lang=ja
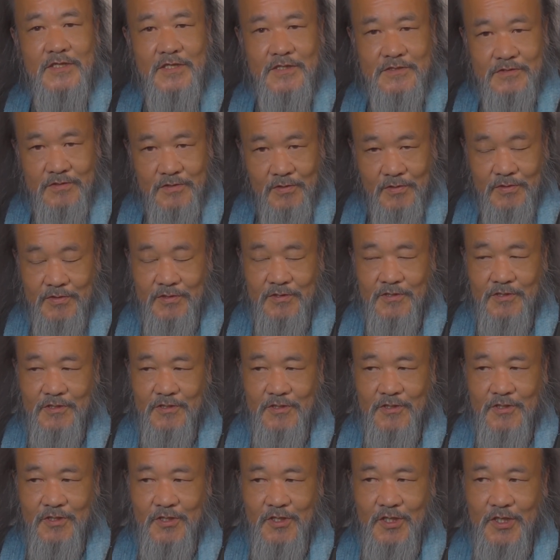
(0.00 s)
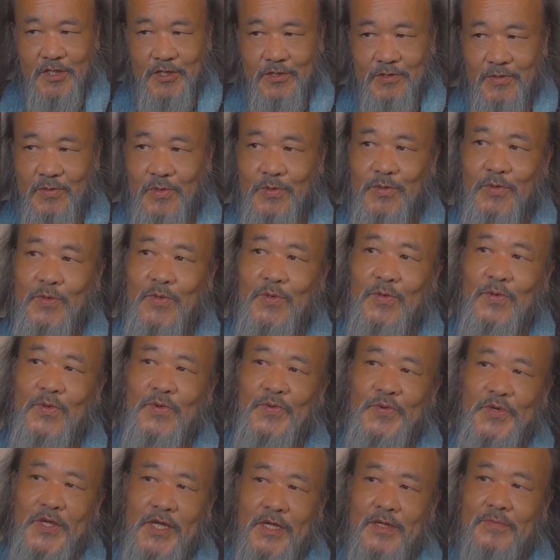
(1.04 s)
ですよっていうこと
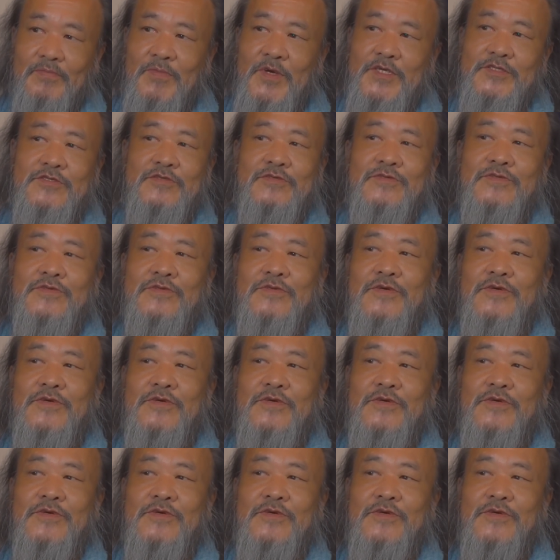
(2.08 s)
がまず